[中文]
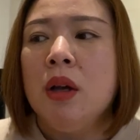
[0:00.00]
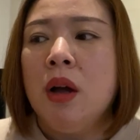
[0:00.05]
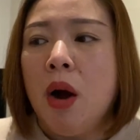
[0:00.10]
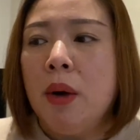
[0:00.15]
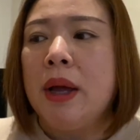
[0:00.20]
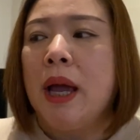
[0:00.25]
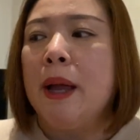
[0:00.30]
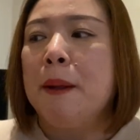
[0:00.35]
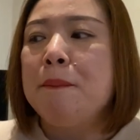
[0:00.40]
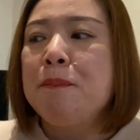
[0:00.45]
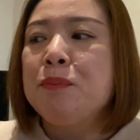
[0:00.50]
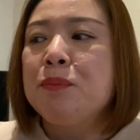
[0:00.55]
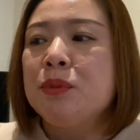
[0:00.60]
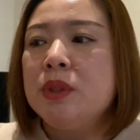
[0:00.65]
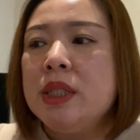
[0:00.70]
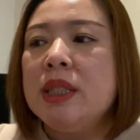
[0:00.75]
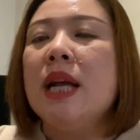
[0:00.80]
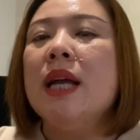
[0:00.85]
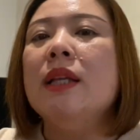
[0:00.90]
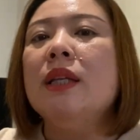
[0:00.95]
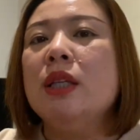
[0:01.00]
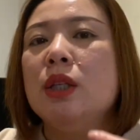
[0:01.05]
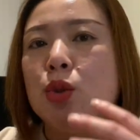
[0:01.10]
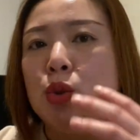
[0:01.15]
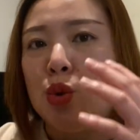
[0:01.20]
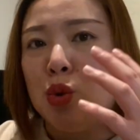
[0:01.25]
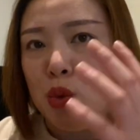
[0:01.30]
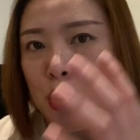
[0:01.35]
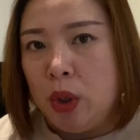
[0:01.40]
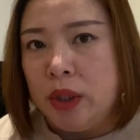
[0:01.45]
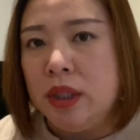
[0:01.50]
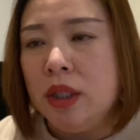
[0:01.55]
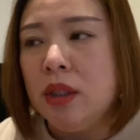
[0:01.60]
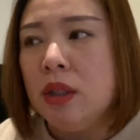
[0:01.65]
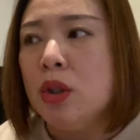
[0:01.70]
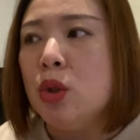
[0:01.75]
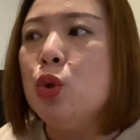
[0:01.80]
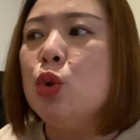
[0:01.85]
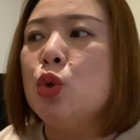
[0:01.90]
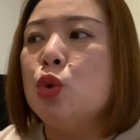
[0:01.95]
OK，既然你决定
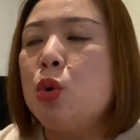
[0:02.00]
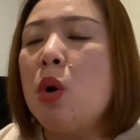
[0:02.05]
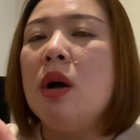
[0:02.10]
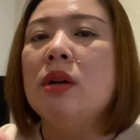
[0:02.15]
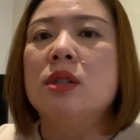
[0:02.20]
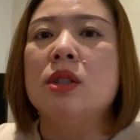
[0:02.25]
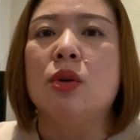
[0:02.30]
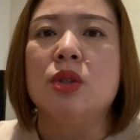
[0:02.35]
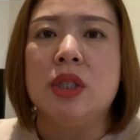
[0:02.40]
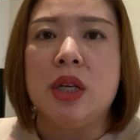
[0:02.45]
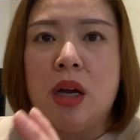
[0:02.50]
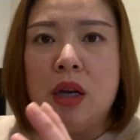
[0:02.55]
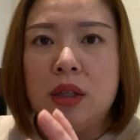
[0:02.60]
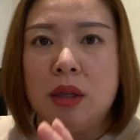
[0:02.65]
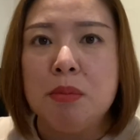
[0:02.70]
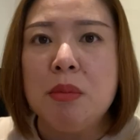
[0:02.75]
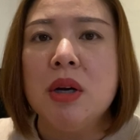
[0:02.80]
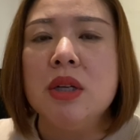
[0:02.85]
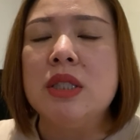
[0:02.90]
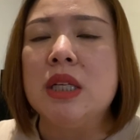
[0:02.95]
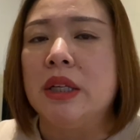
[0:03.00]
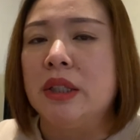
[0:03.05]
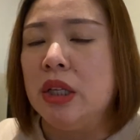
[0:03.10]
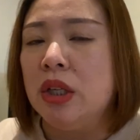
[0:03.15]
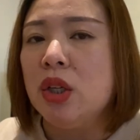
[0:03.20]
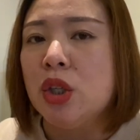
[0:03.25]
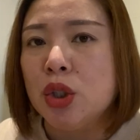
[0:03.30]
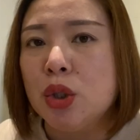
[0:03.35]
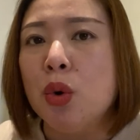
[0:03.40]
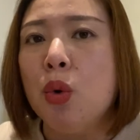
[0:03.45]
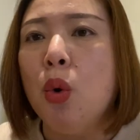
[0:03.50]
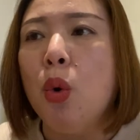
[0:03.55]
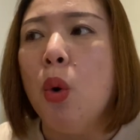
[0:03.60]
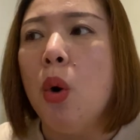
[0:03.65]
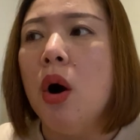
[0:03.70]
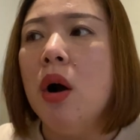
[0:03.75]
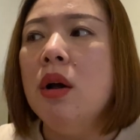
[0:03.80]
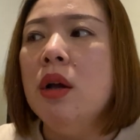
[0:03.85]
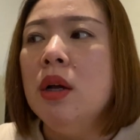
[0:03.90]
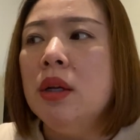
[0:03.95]
了去创造这样的梦想的一个生
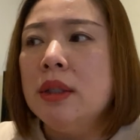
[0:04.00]
活，